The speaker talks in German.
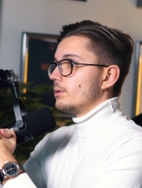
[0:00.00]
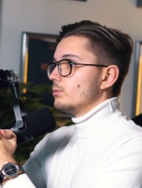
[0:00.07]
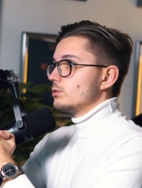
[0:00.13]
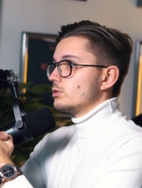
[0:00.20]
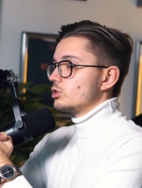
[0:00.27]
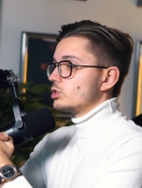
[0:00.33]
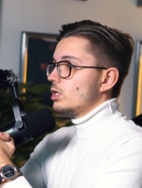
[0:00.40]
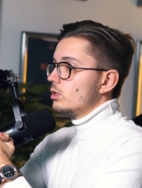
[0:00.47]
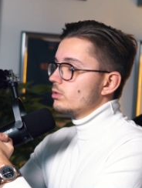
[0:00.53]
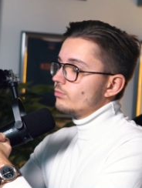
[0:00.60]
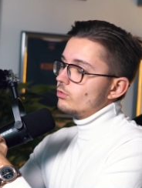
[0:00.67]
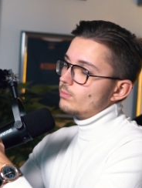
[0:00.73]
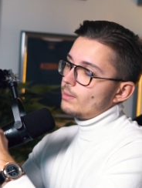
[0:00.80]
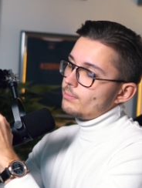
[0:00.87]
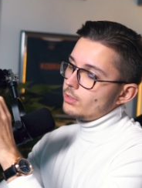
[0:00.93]
Da muss man schauen,
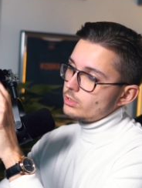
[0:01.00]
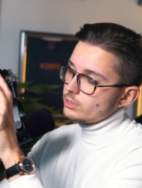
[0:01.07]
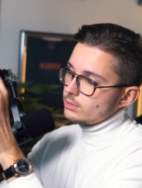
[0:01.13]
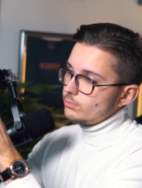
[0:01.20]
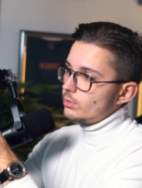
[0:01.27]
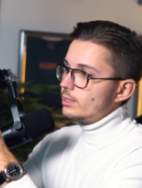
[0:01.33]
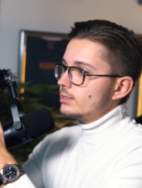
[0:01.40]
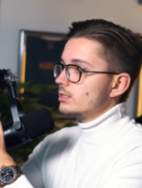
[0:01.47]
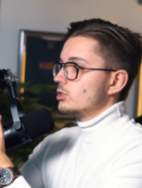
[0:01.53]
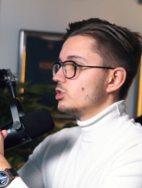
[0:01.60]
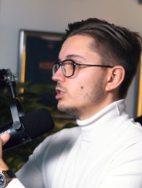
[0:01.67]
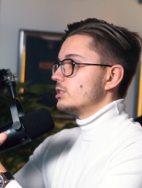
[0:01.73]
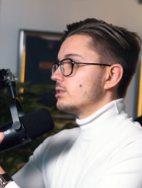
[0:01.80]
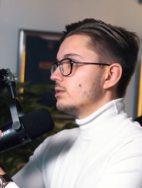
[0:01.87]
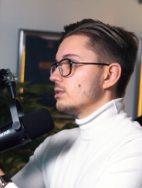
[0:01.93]
obwohl bei Personal Branding
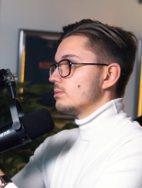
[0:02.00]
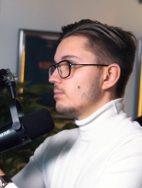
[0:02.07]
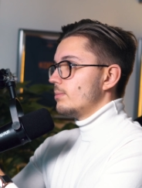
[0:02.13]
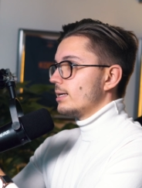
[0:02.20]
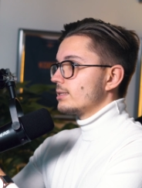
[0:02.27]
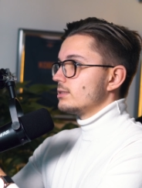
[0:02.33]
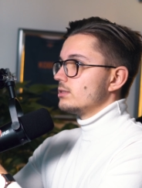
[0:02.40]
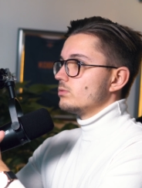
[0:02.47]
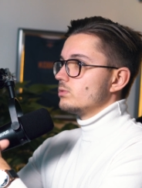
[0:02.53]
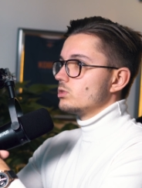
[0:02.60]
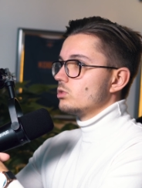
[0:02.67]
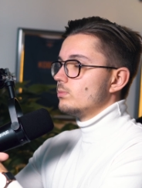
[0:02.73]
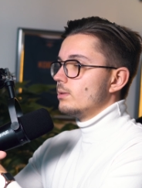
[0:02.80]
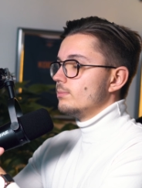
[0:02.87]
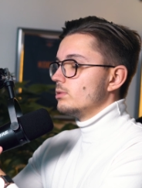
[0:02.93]
Geschichten das mit dem Exit
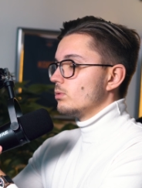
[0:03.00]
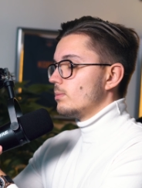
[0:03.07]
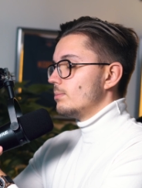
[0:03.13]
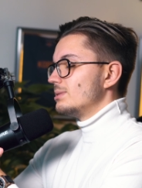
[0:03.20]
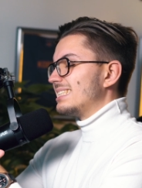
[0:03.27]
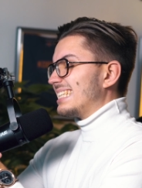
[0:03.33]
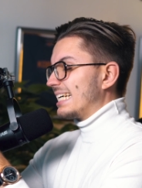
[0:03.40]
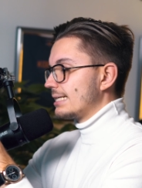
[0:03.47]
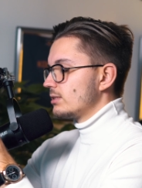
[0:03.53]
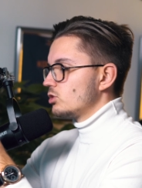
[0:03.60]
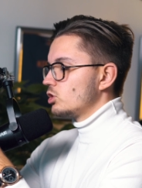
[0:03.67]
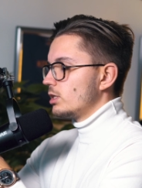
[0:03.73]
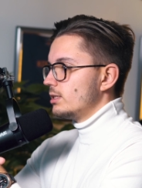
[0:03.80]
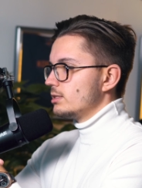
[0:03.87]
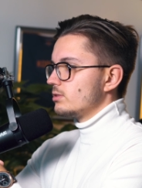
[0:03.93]
sowieso immer noch mal ein bisschen
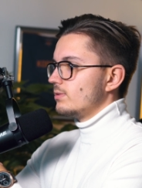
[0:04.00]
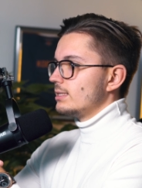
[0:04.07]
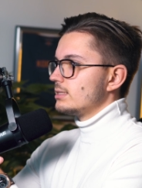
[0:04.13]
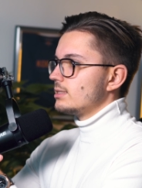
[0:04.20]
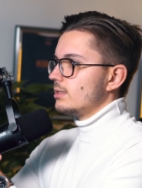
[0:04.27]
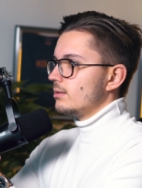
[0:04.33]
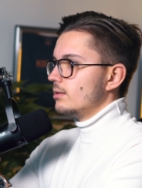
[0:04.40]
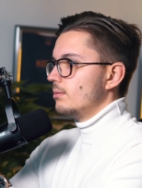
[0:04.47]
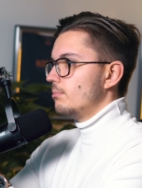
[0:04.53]
kritischer ist, weil es sehr